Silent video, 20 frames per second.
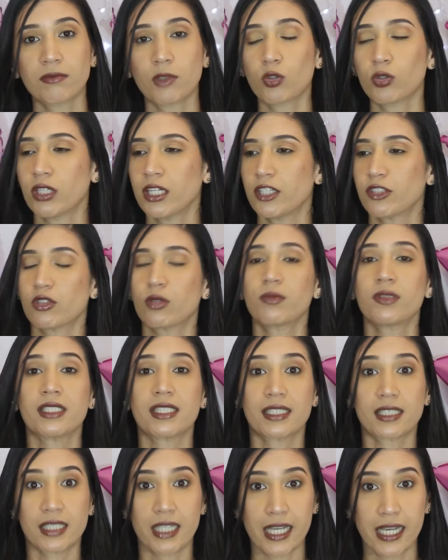utilizo
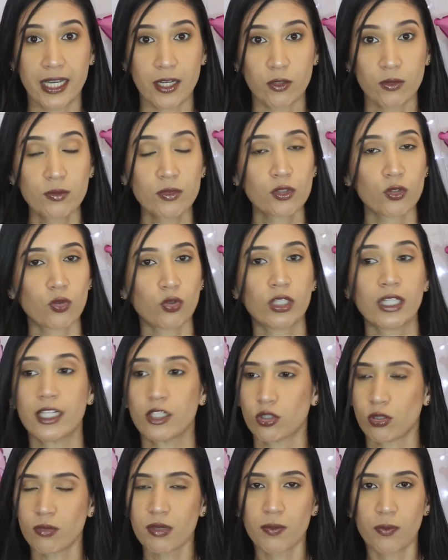mis serums,
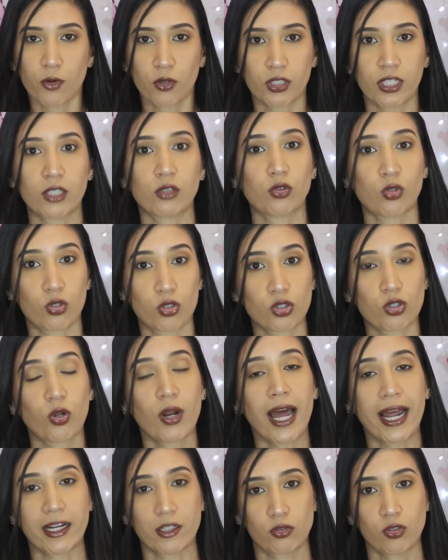utilizo mi protector
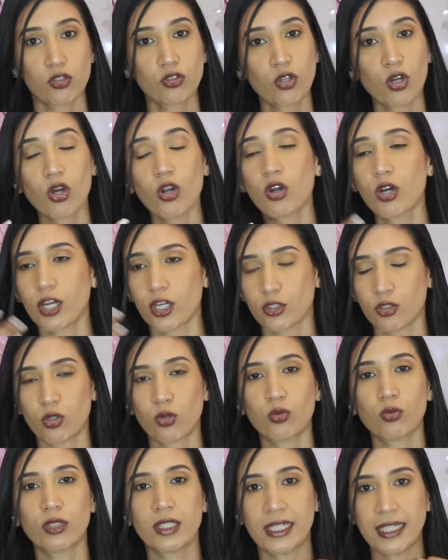solar. Eso es todo lo que
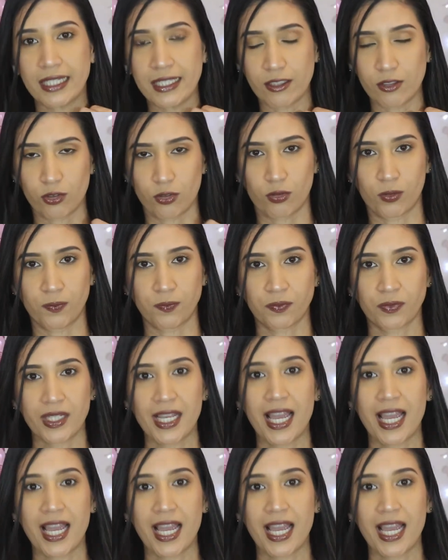yo utilizo.